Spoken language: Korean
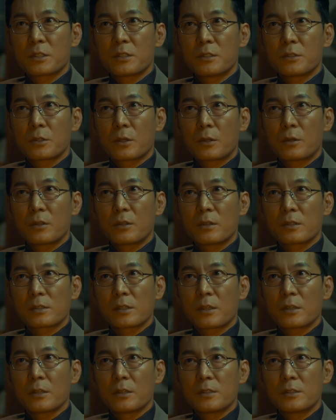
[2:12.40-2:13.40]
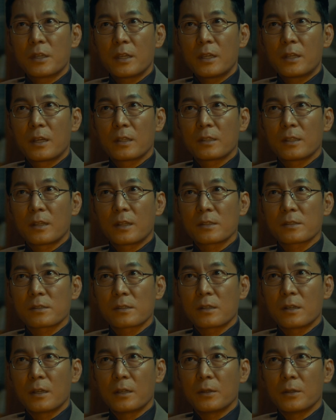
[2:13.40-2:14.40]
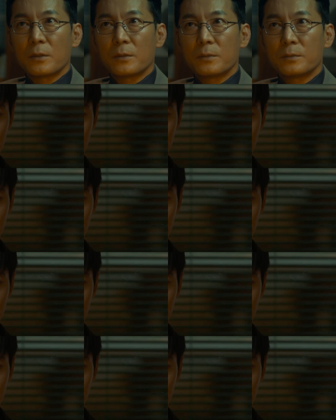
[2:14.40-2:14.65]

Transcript: 신초롱 형사 현장에 나타났을까요?